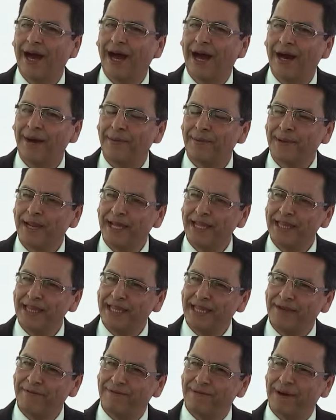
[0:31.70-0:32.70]

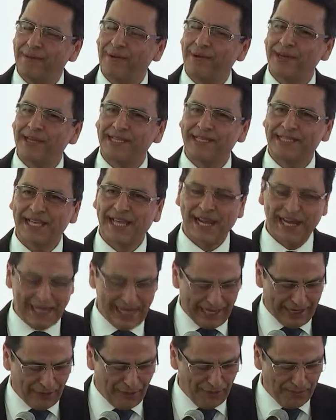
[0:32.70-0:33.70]
habrán de favorecer
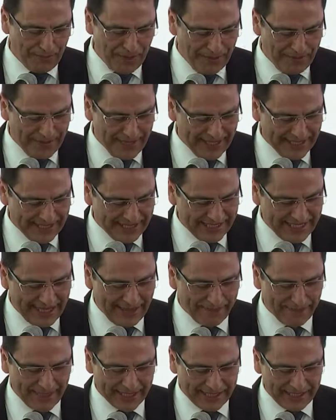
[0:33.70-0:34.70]
la
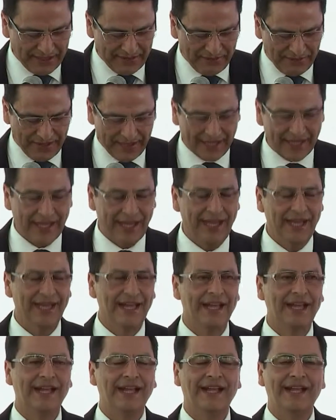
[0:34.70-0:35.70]
convivencia pacífica
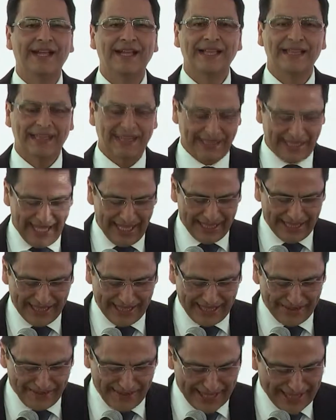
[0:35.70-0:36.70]
tan
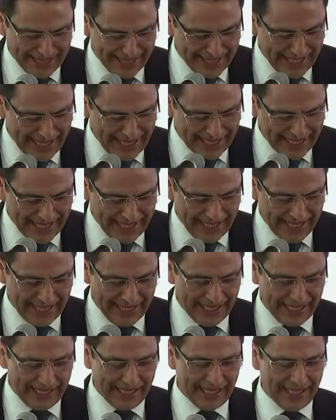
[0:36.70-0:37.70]
demandada
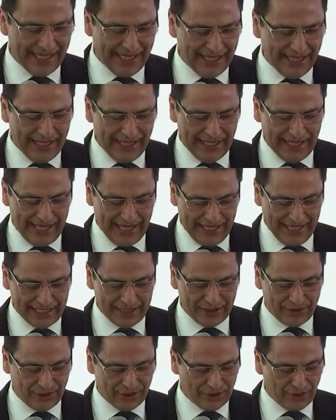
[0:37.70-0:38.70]
en
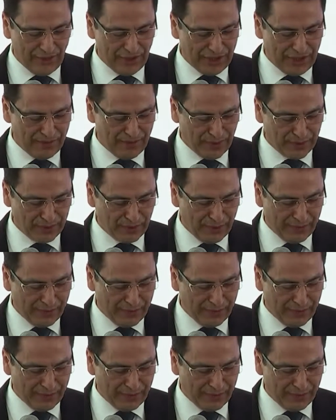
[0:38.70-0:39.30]
estos últimos